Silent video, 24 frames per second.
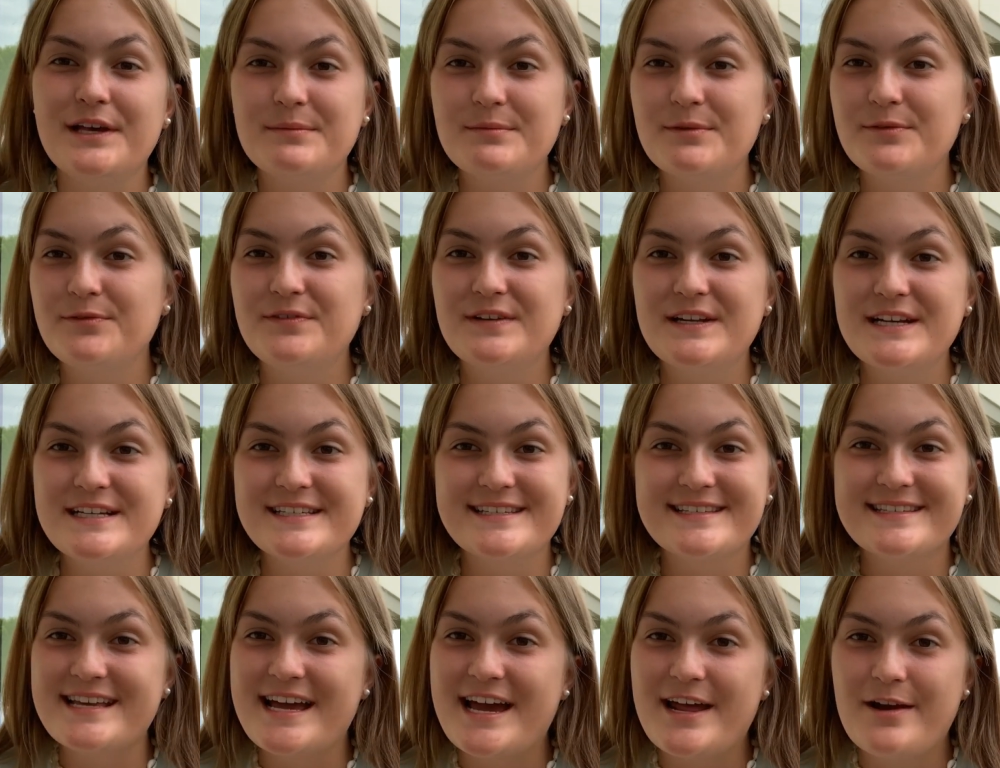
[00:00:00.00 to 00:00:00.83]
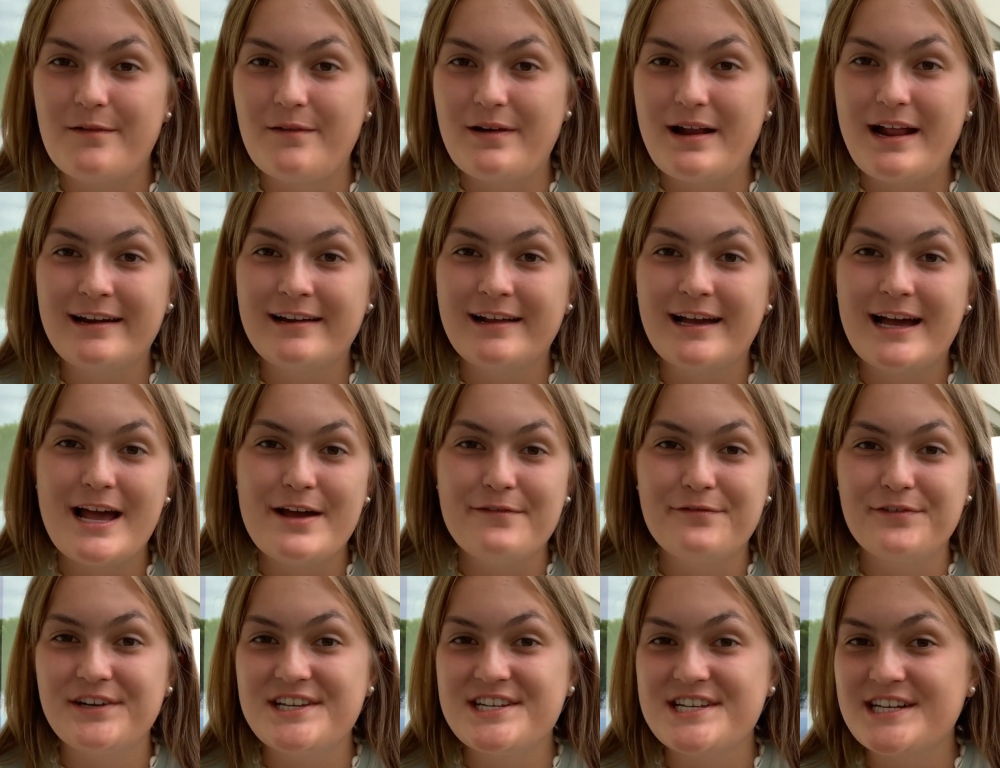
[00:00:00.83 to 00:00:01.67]
aber vielleicht ist der eine oder andere
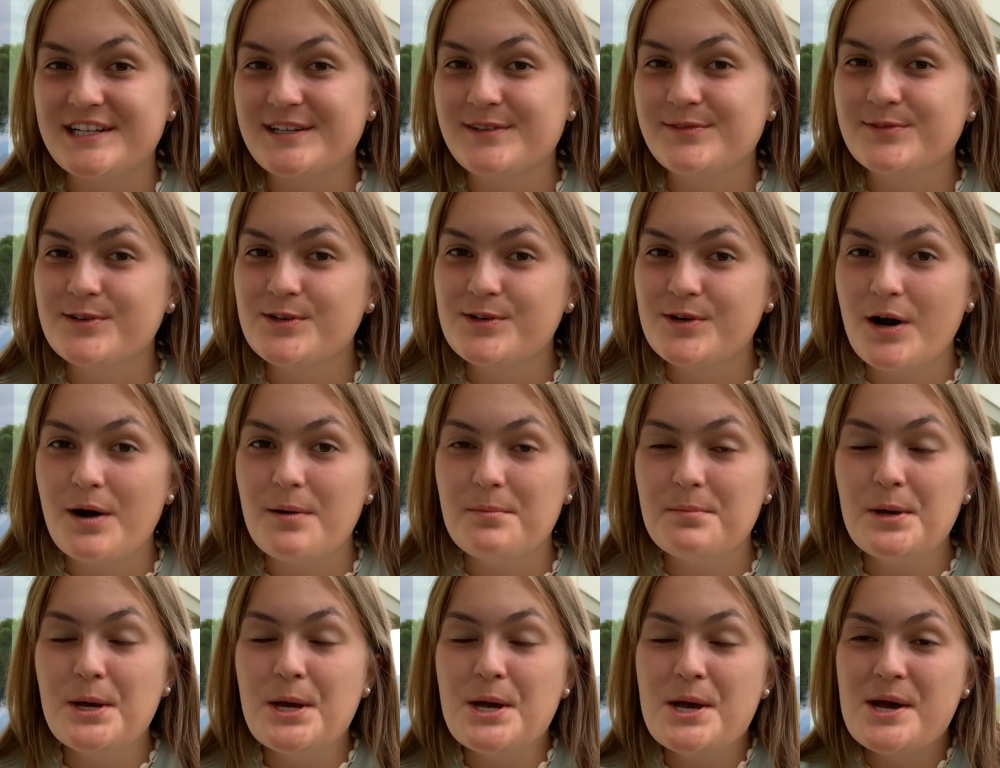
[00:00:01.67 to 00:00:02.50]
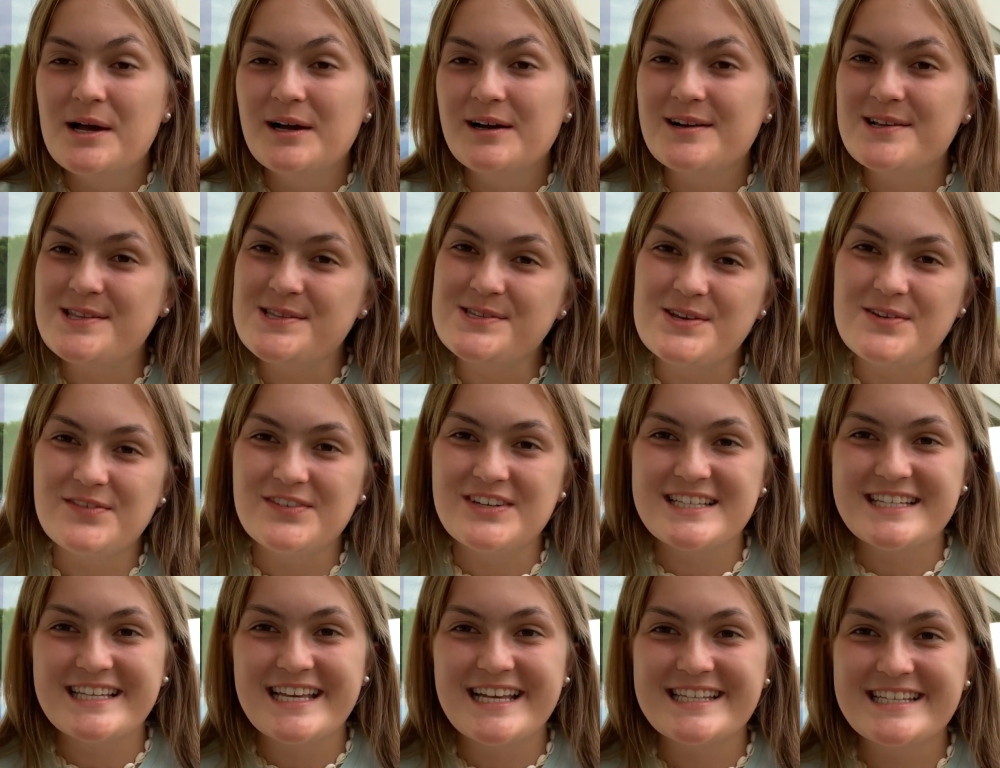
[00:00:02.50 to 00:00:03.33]
einfach nicht darauf gekommen. Und so haben wir
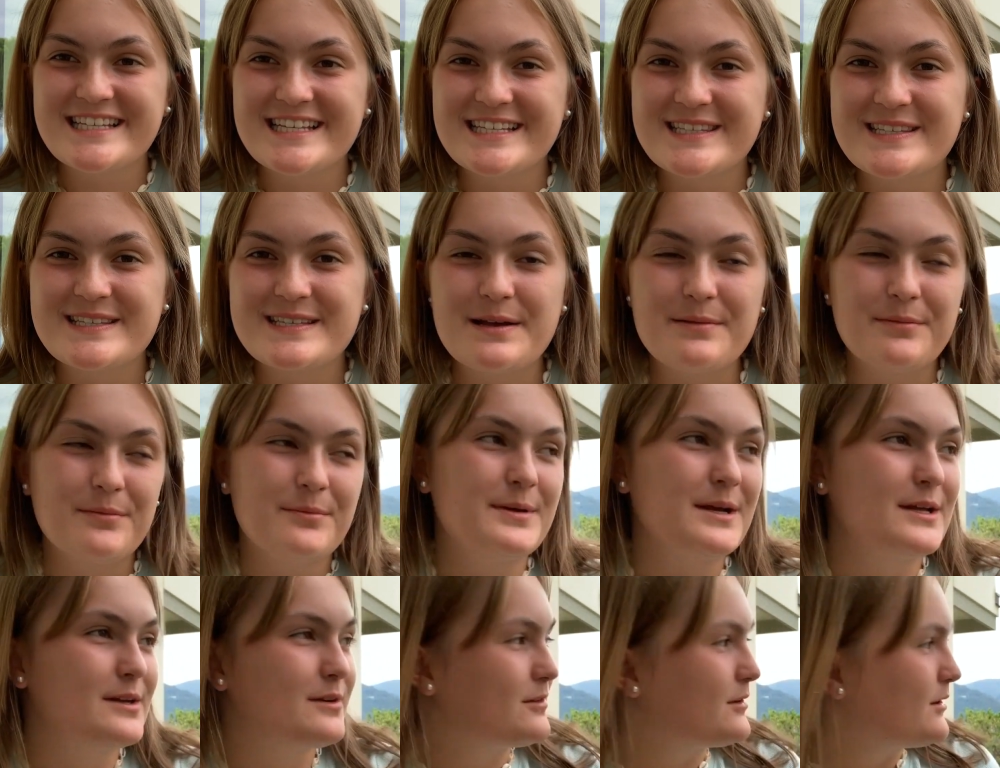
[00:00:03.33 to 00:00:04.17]
das Ganze jetzt zusammen gemacht. Da